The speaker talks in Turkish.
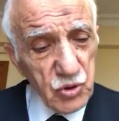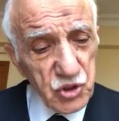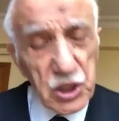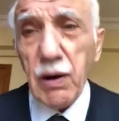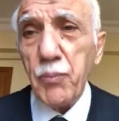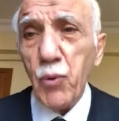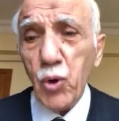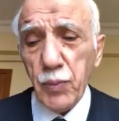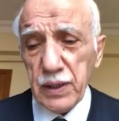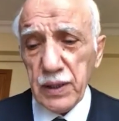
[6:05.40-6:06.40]
Cevap,
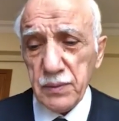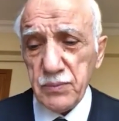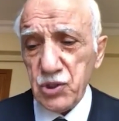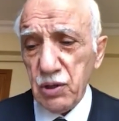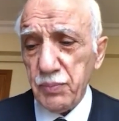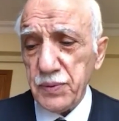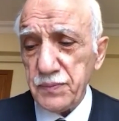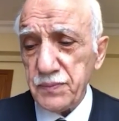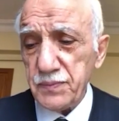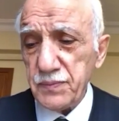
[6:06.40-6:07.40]
oku bakalım cevap.
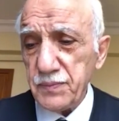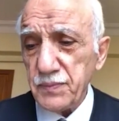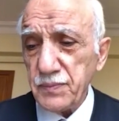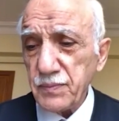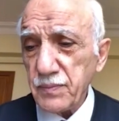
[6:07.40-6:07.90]
El